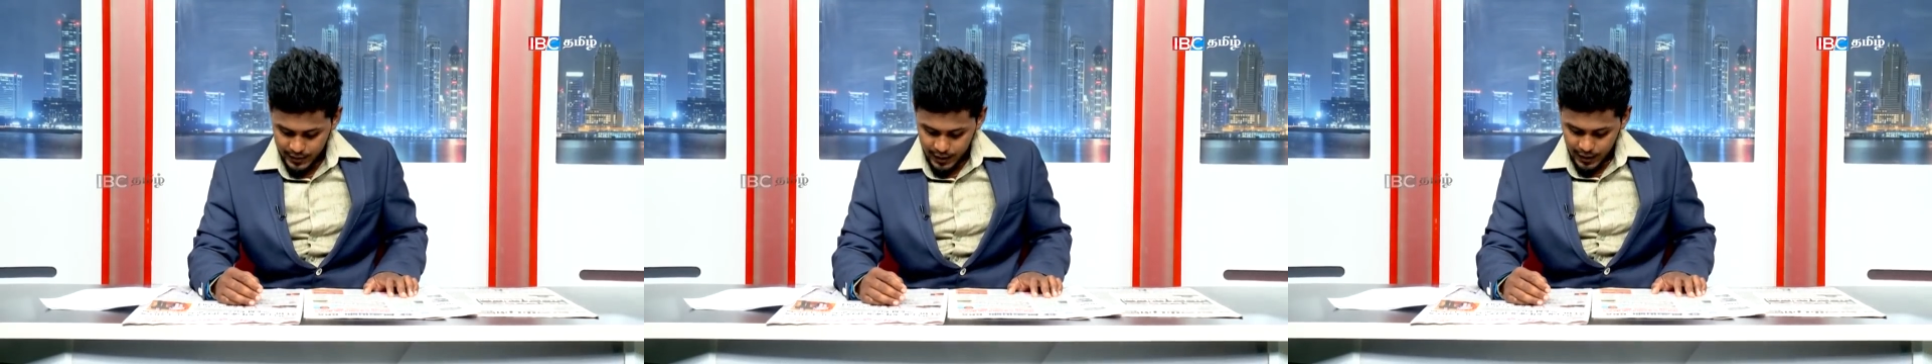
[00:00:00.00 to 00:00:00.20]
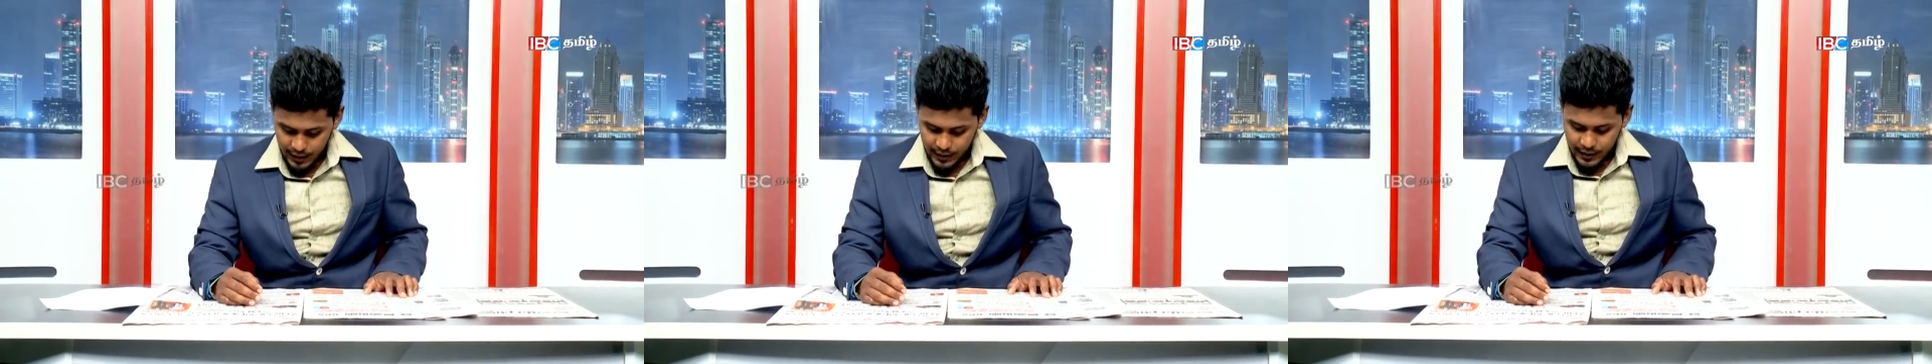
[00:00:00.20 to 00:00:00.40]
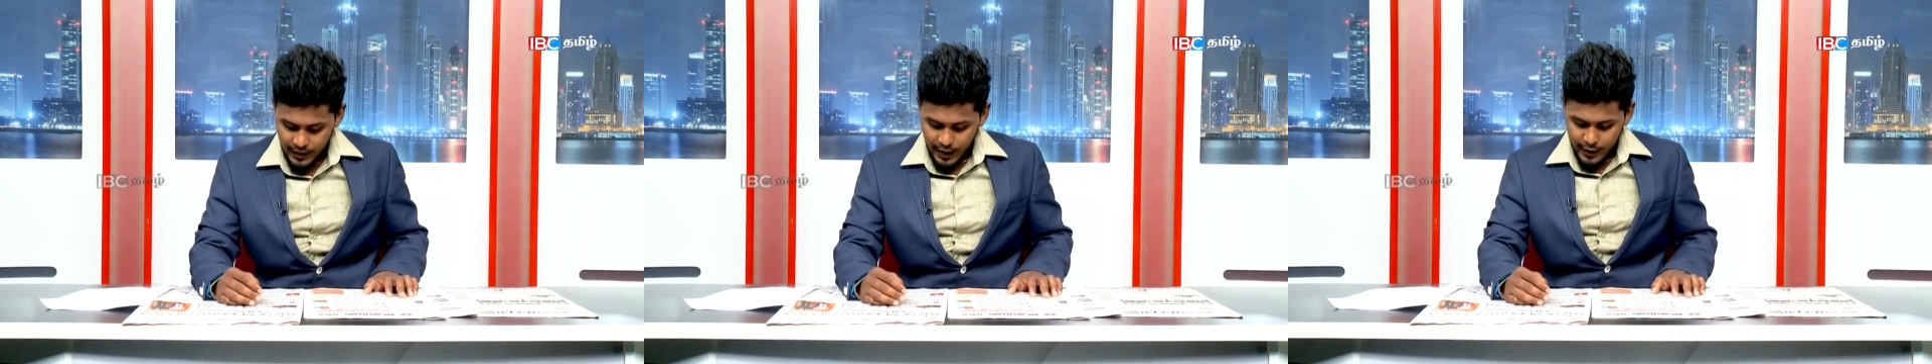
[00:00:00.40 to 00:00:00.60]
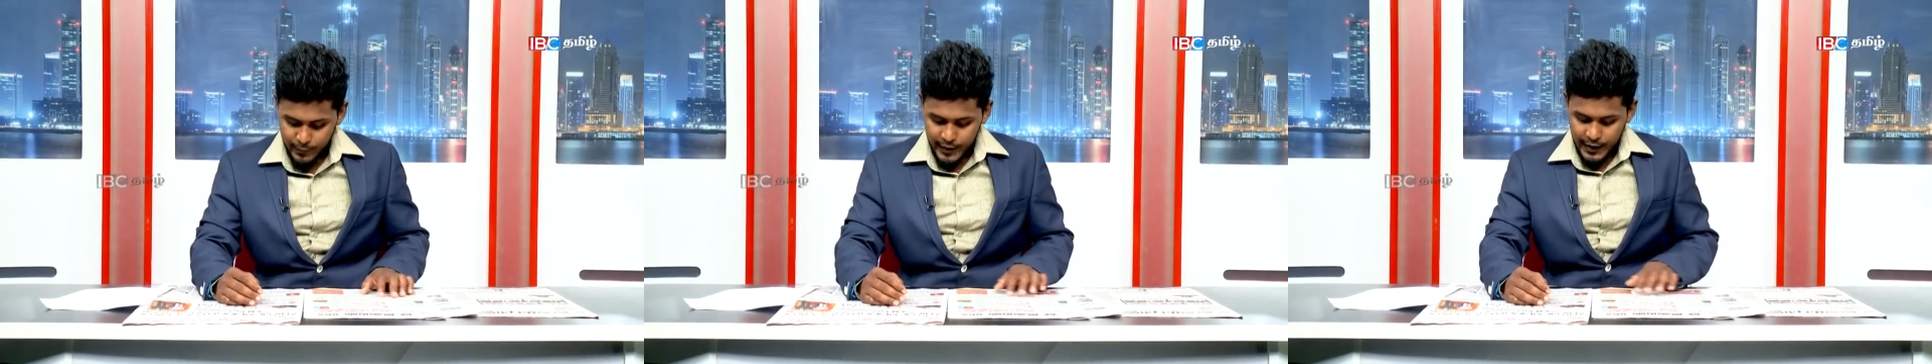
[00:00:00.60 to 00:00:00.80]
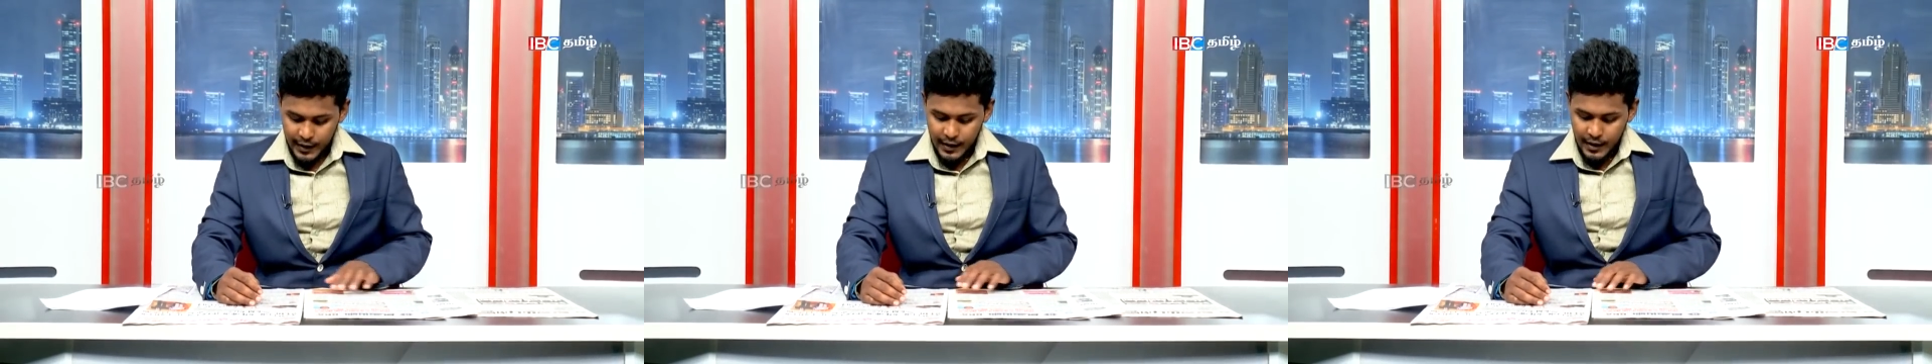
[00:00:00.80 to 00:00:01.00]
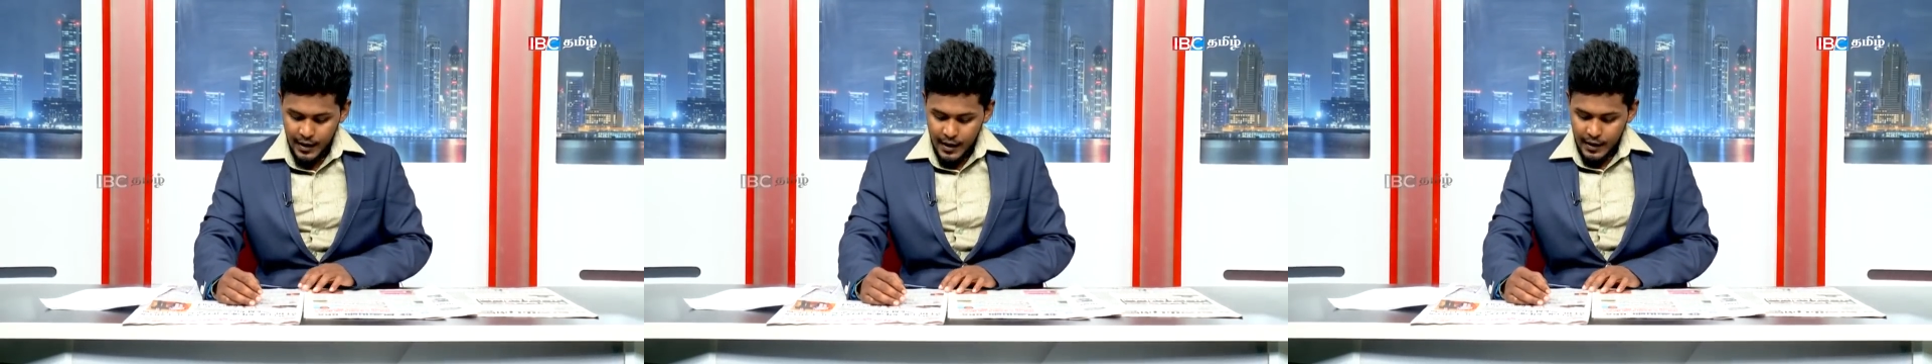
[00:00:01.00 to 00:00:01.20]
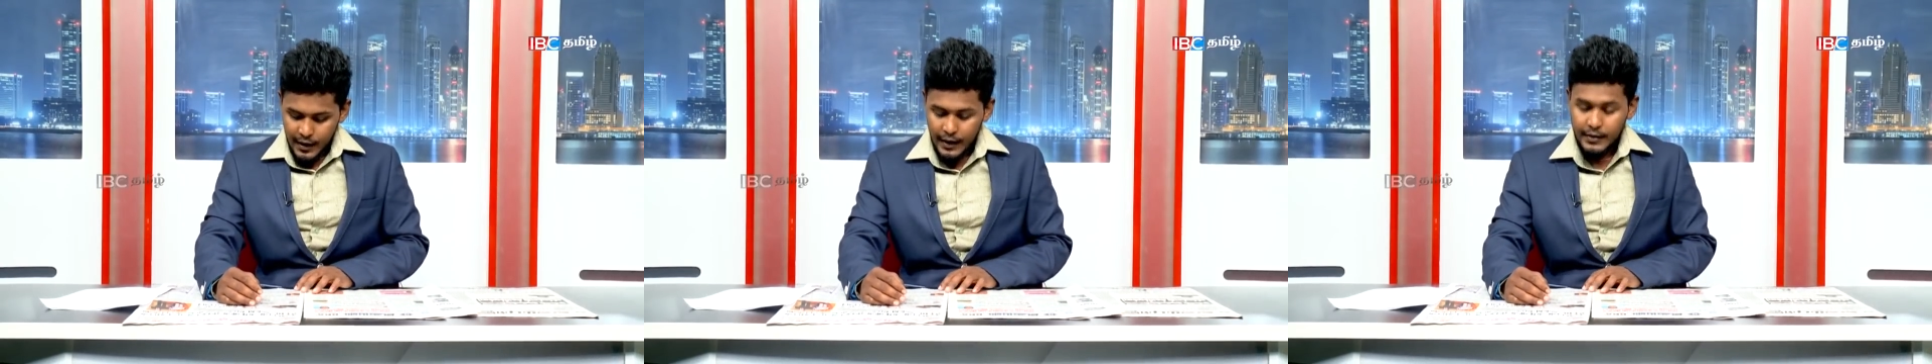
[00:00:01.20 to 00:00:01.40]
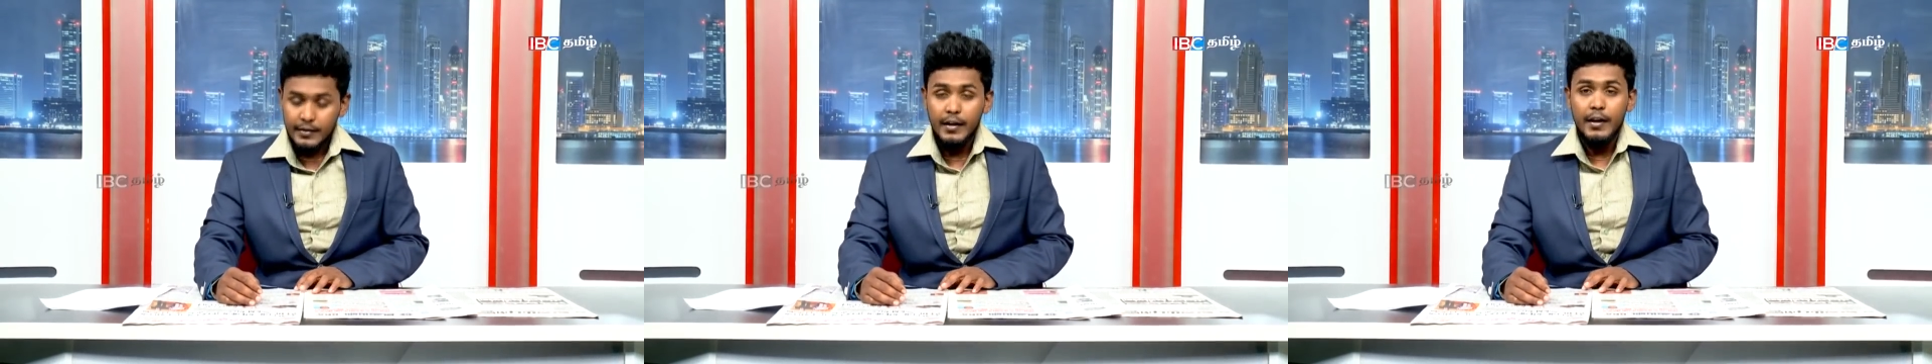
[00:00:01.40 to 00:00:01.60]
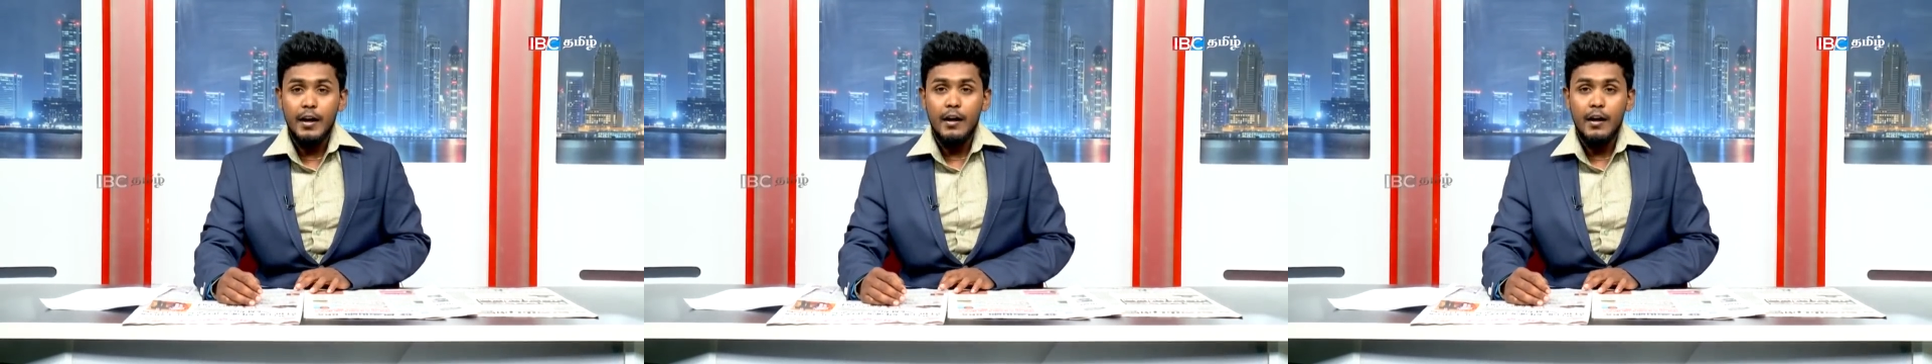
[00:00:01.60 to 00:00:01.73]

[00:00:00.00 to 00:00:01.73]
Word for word: எதிராக அண்மையில் கருத்தடை